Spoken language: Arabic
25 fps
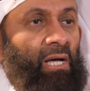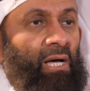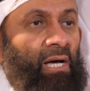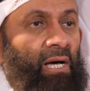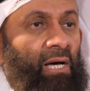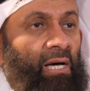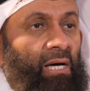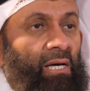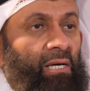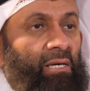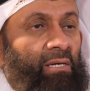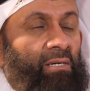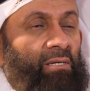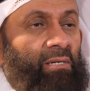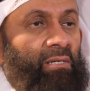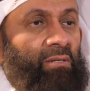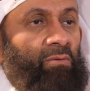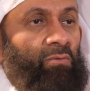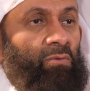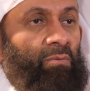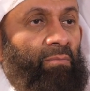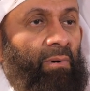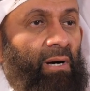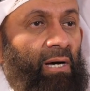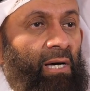عاقل
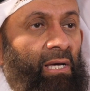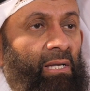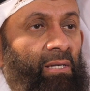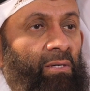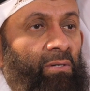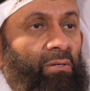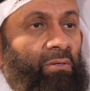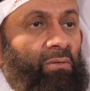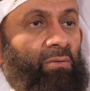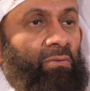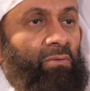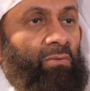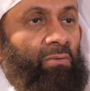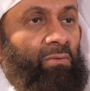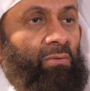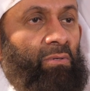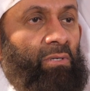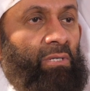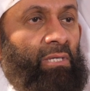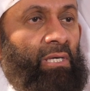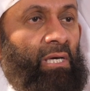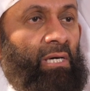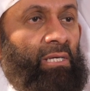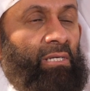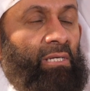وبالغ
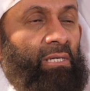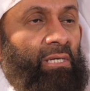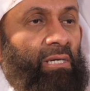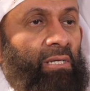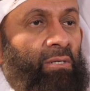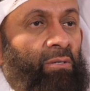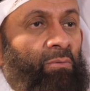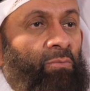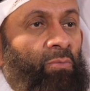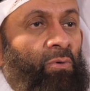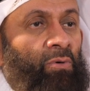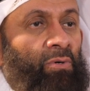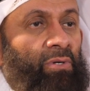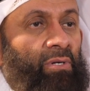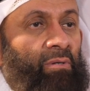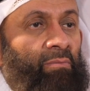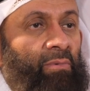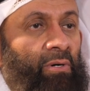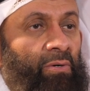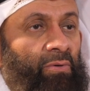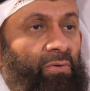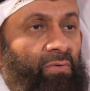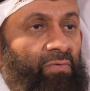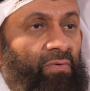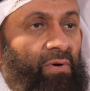ويعني الأمور
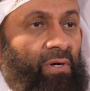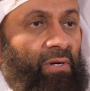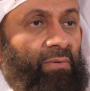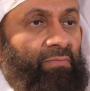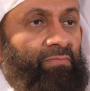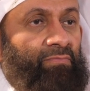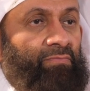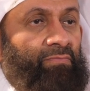المعروفة